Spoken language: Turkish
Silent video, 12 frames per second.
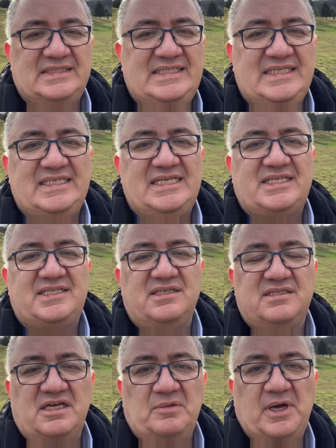
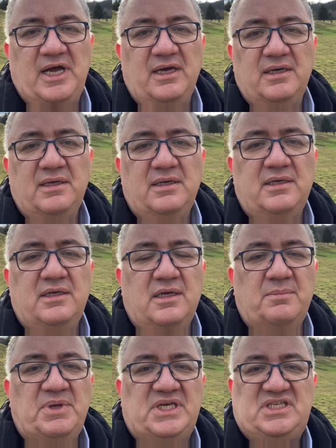diyeceksiniz ama
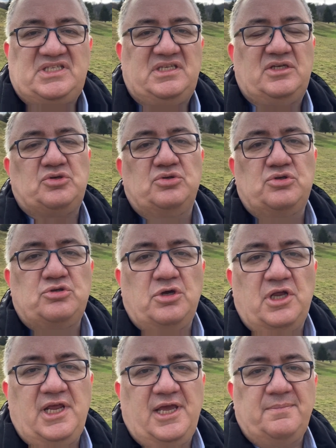peki size şunu
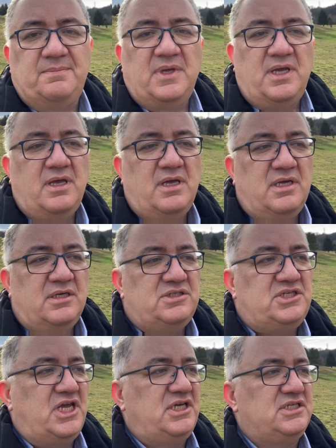söyleyeyim.
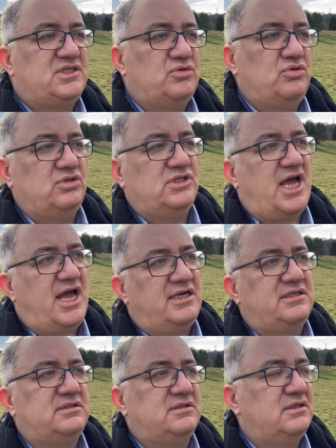Cengiz Ünder,
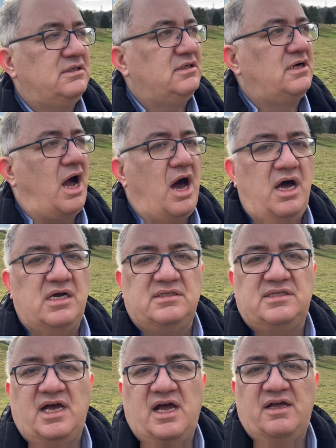e,
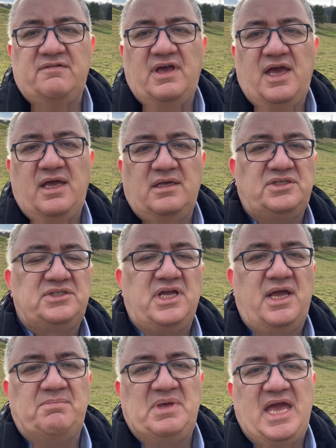Arda ve
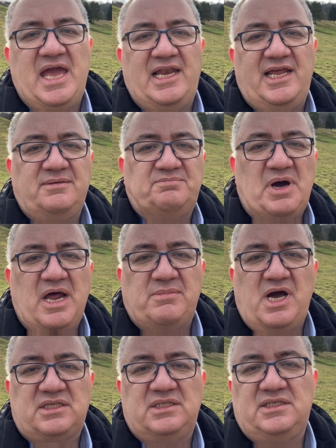işte bir elin
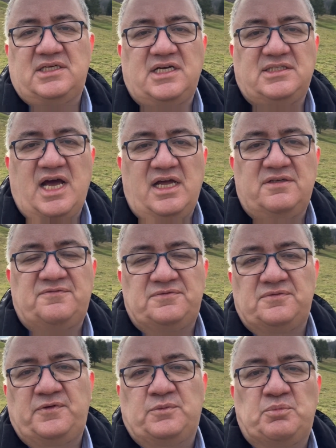parmakları kadar
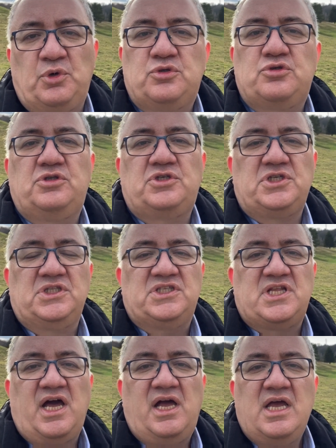futbolcu
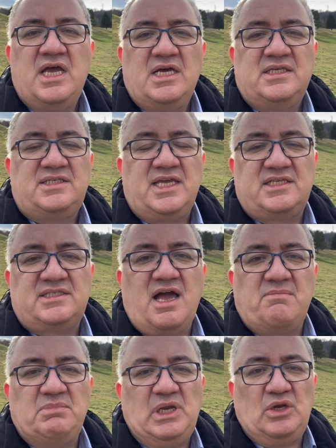dışında
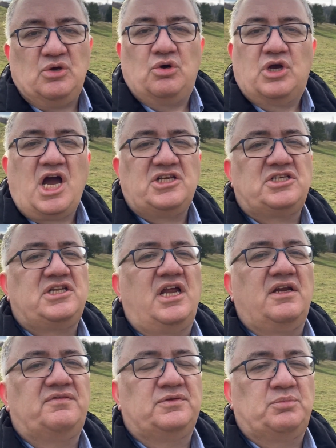80 milyon kaç
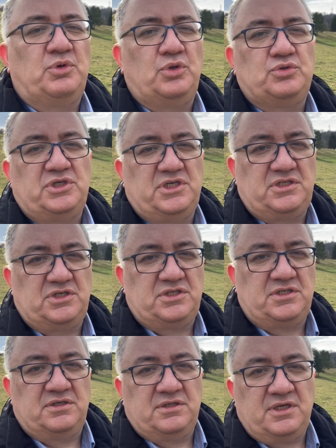tane futbolcu
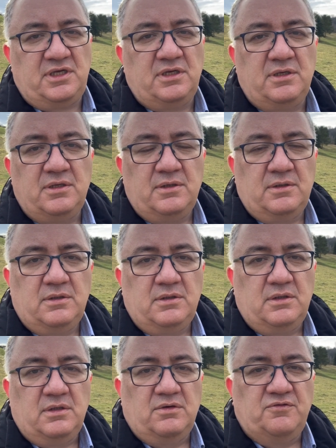yetiştirdi?
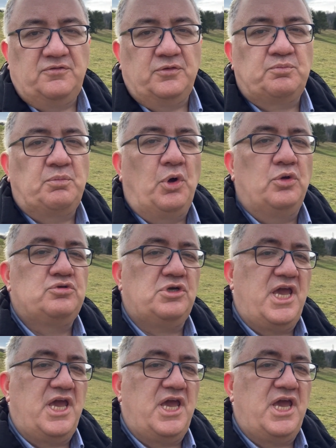Futbolcu